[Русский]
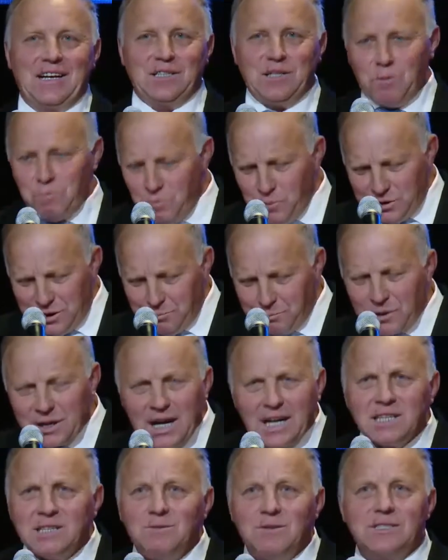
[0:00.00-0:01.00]
которому будем
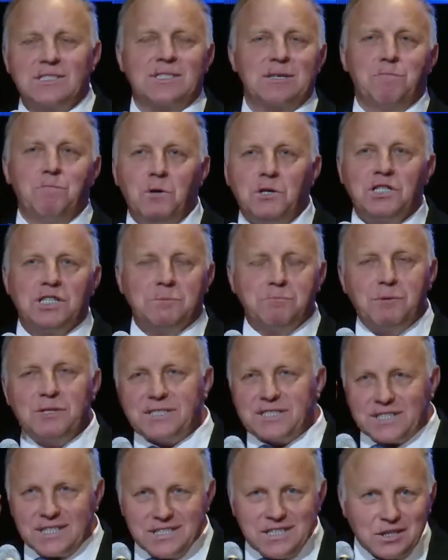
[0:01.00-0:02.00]
радоваться, может
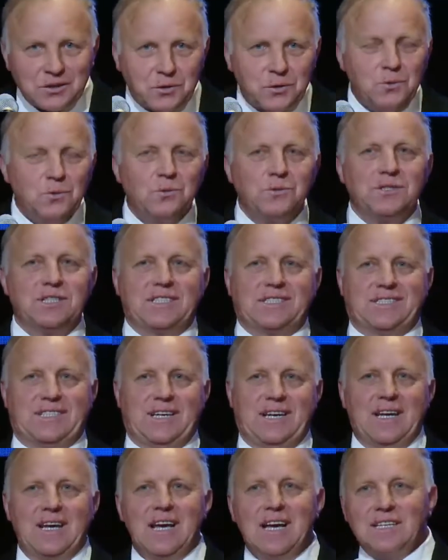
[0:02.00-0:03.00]
быть, среди
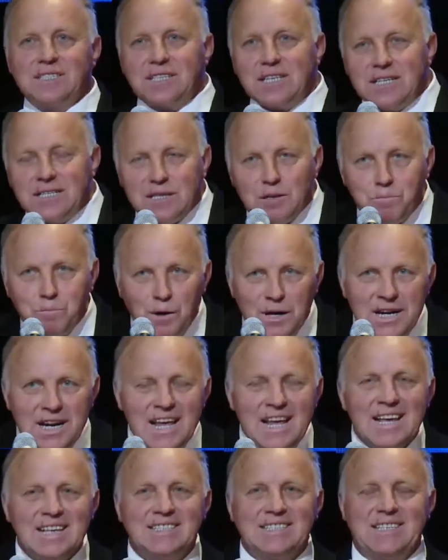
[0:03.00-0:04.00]
трудностей, среди
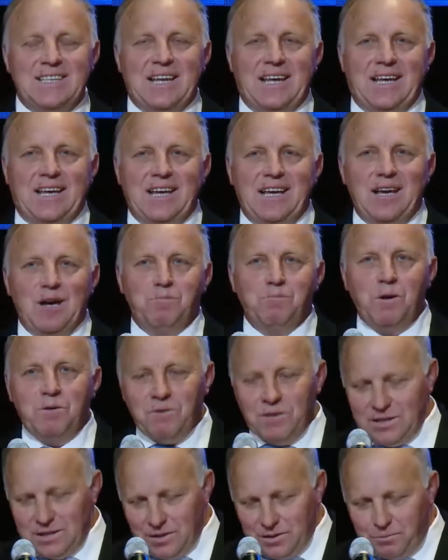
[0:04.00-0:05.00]
болезней. Мы
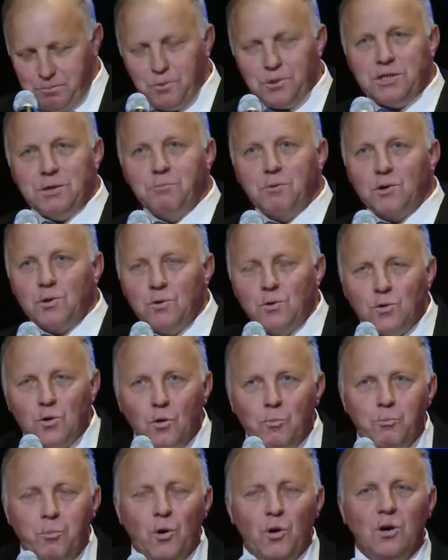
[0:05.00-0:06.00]
видеть будем
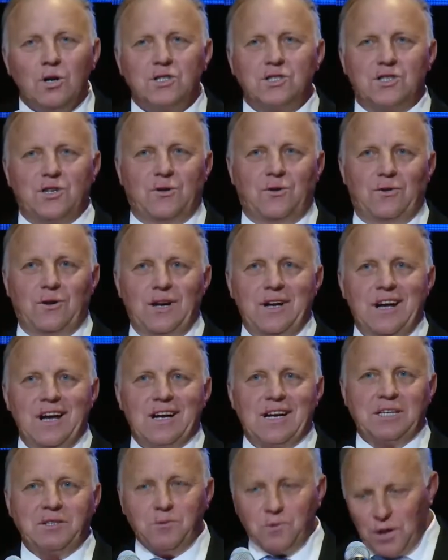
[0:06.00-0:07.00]
руку Божью,
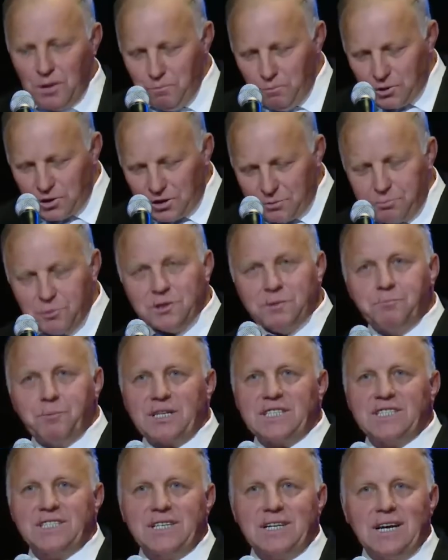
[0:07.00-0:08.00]
которая может быть
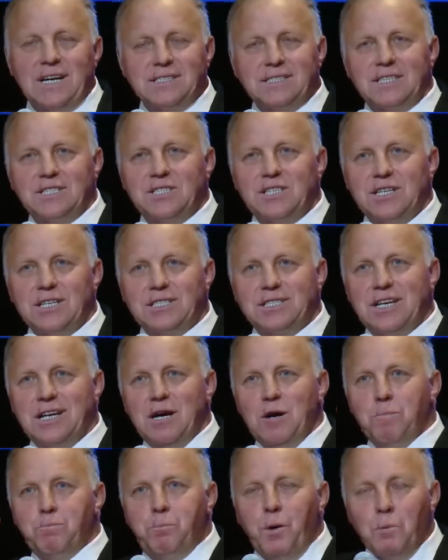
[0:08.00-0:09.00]
простираться через
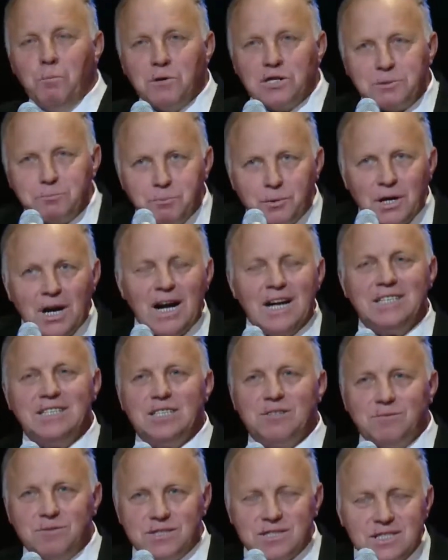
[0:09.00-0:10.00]
помощь
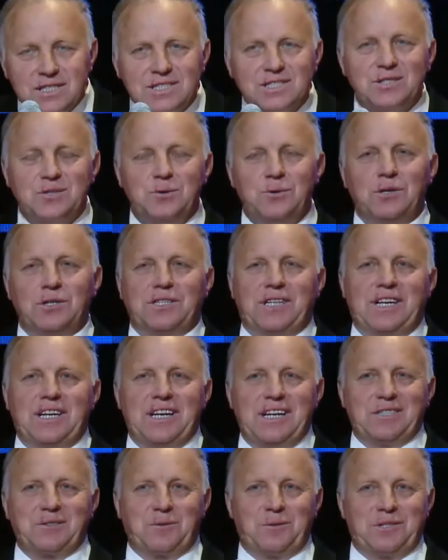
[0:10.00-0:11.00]
братьев и сестер,
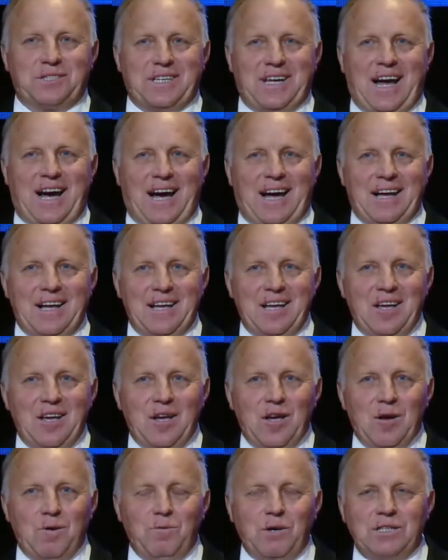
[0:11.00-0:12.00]
дорогие друзья.
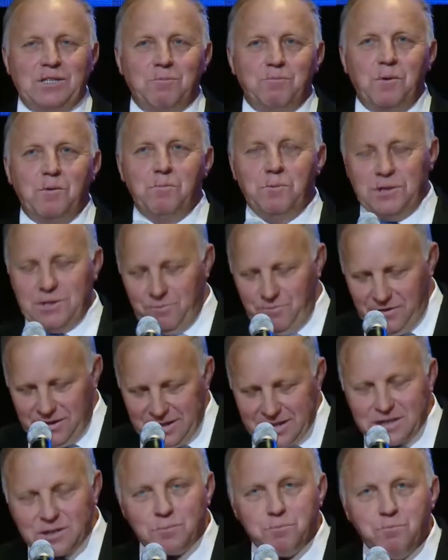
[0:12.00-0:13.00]
И в этом мы будем
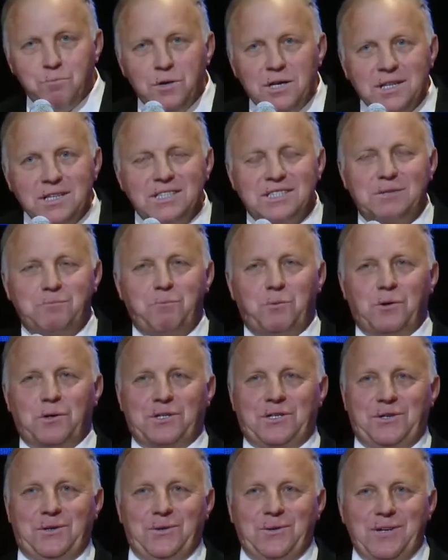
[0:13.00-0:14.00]
видеть милость
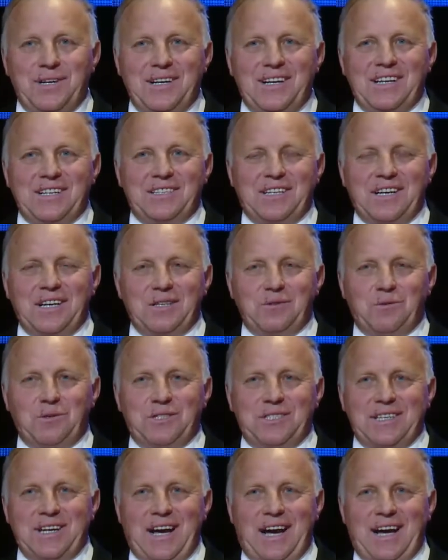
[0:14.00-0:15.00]
Божью, дорогие
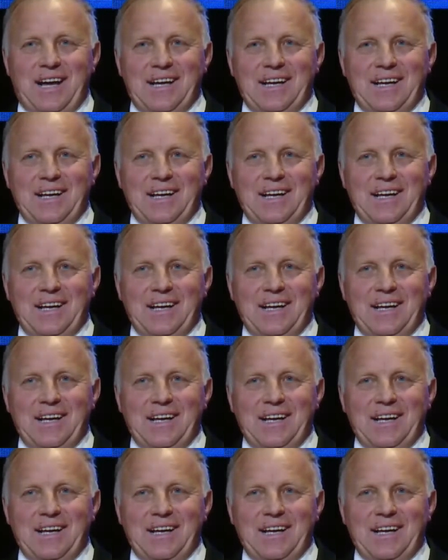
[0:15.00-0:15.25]
друзья.